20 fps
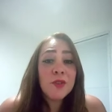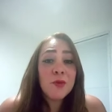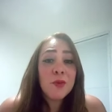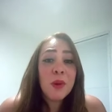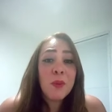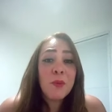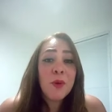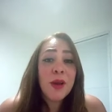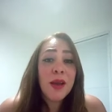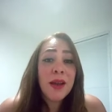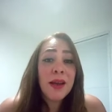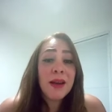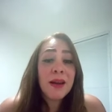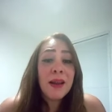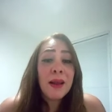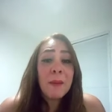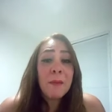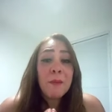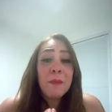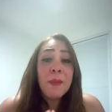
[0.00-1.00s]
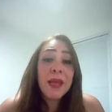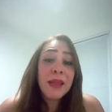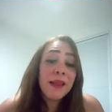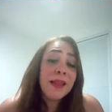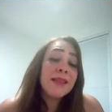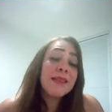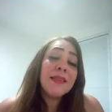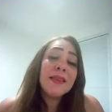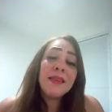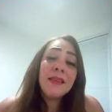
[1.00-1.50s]
una mujer
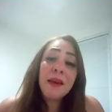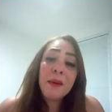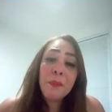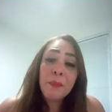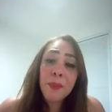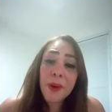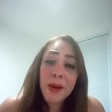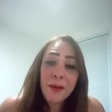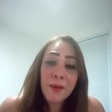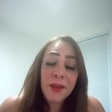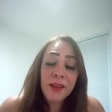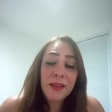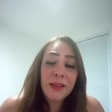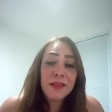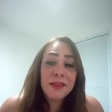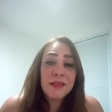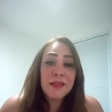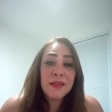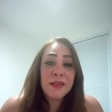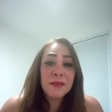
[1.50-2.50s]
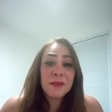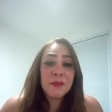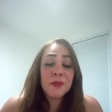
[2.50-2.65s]
bendecida para bendecir,